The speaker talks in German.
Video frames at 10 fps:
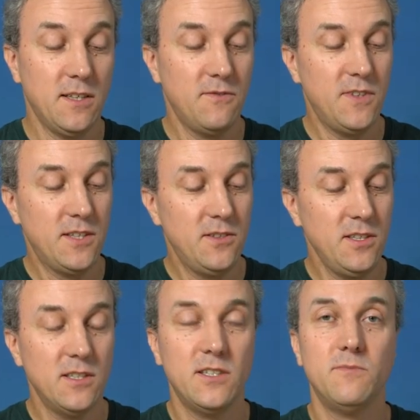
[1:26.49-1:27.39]
wenn
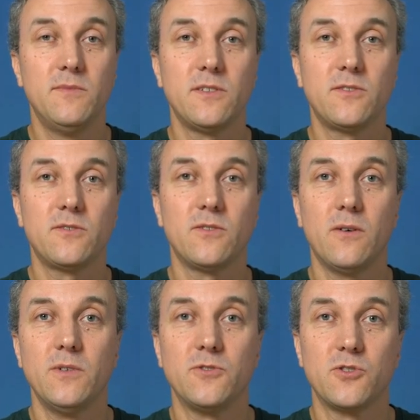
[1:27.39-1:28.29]
sie im
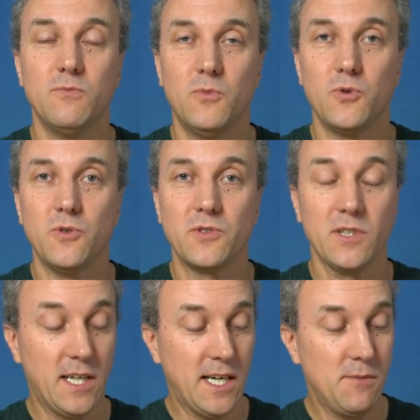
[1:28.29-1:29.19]

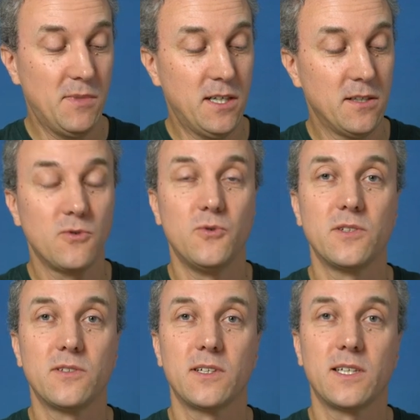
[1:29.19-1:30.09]
Storage-Modus einmal
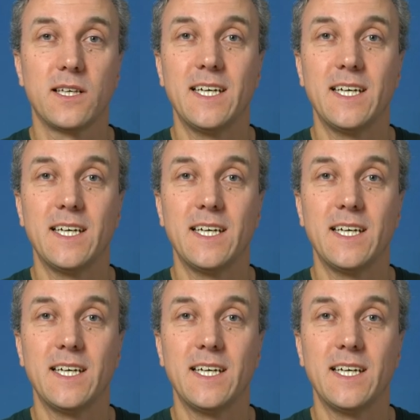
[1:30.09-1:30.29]
kurz